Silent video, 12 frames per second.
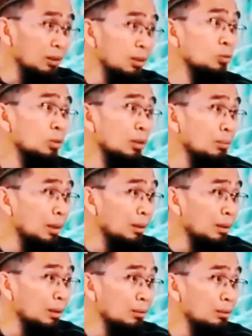kadang suka
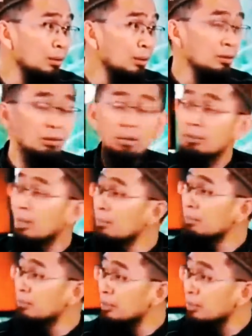melanggar. Ya Allah
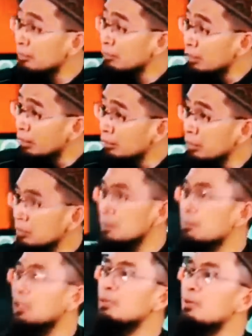ampuni kami ya Allah.
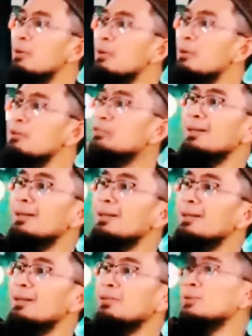Tiba-tiba
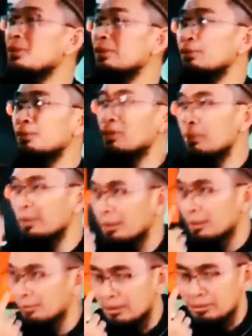langsung Allahumma
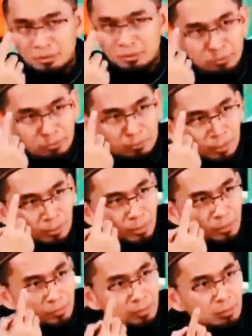ya Allah
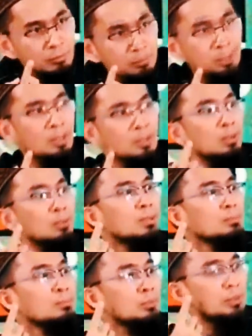astagfirullahaladzim Ya
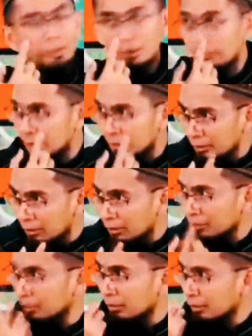Allah ampuni kami ya
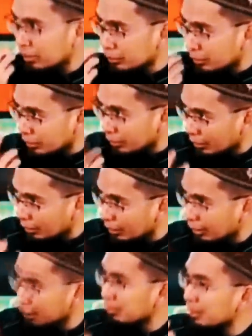Allah Kami banyak dosa ya
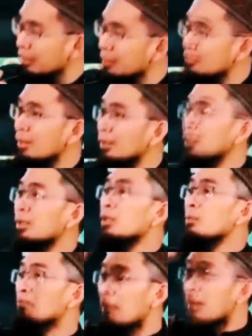Allah Kami banyak salah
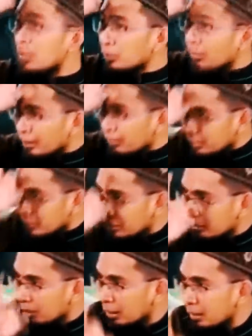Begitu air
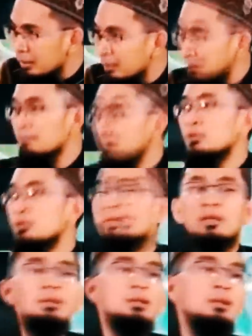matanya mengalir
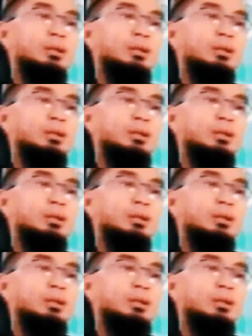Sudah